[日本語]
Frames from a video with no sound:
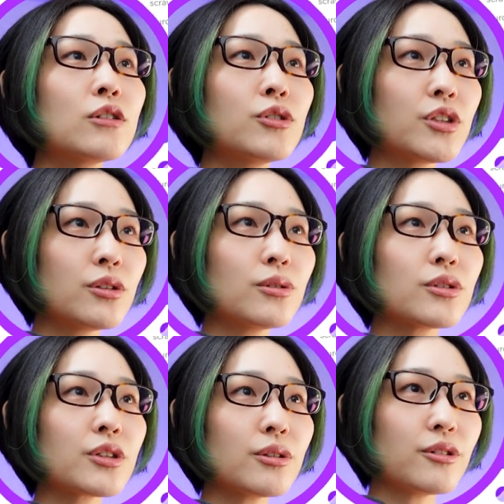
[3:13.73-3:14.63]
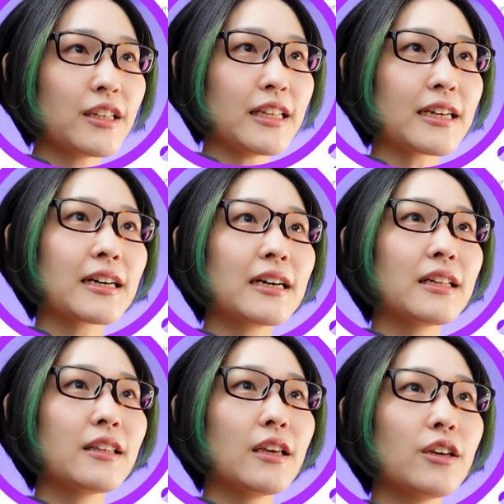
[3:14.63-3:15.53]
靴のストーリーに書か
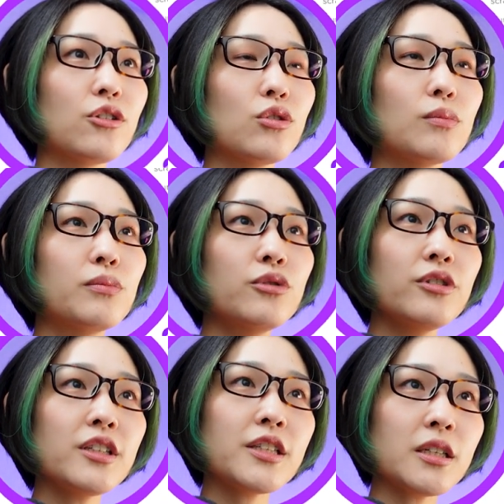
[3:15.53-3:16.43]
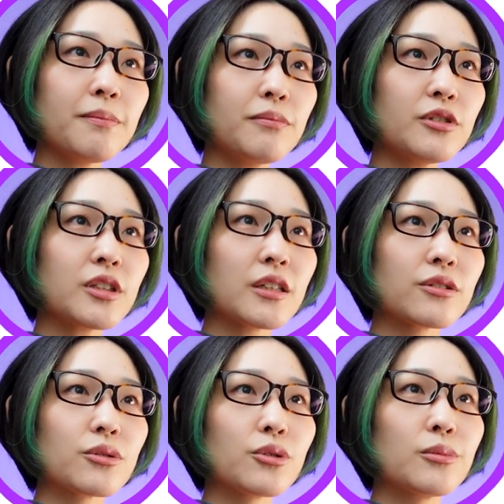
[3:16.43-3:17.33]
れている V チップさ
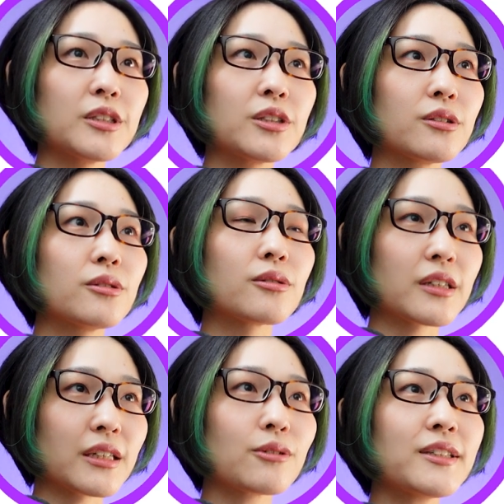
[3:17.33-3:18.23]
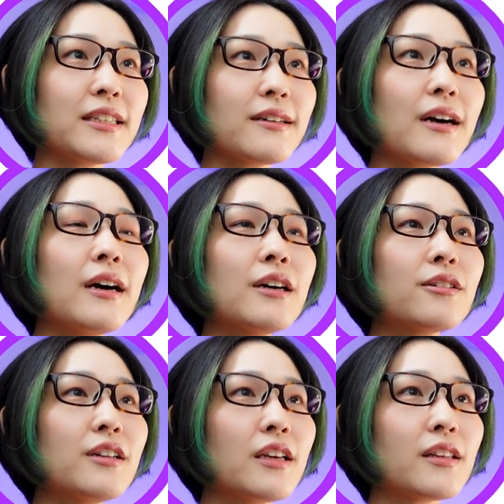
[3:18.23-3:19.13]
んと呼びするのかなこちらが
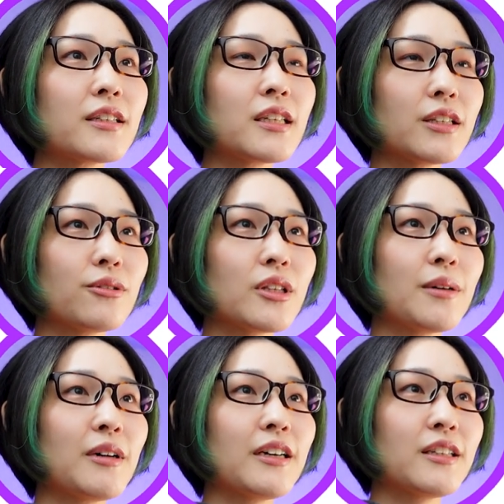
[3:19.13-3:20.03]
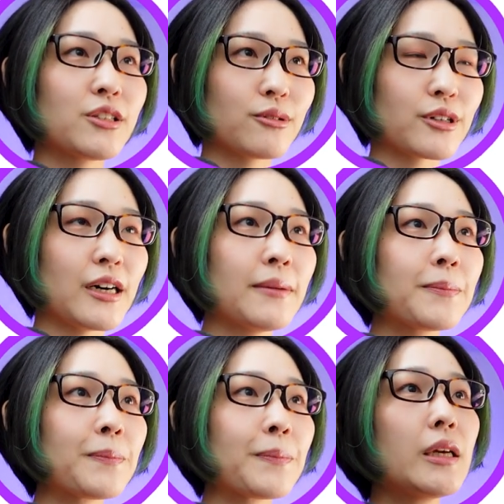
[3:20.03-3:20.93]
クリエイターさんのお名前でしょうか
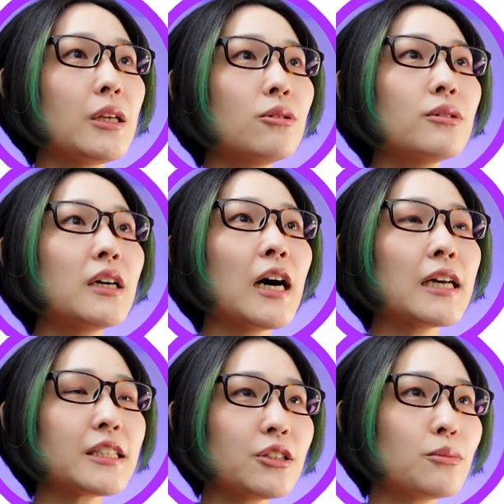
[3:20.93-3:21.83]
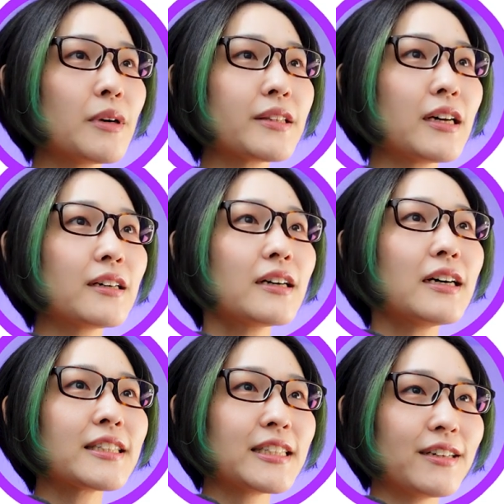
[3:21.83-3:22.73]
いろんな鉢のパターン
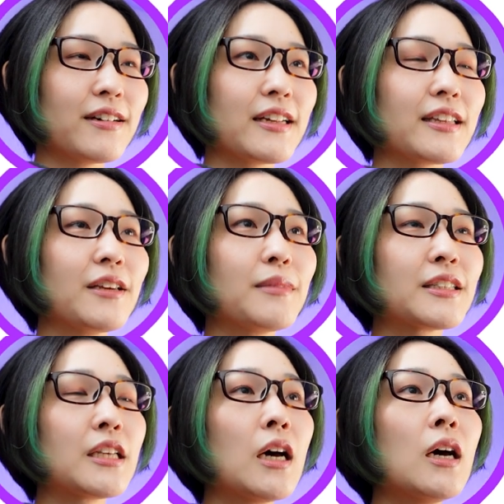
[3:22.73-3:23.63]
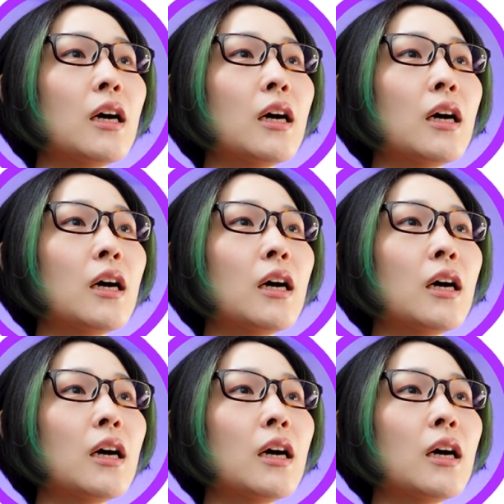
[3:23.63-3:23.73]
があしらわれています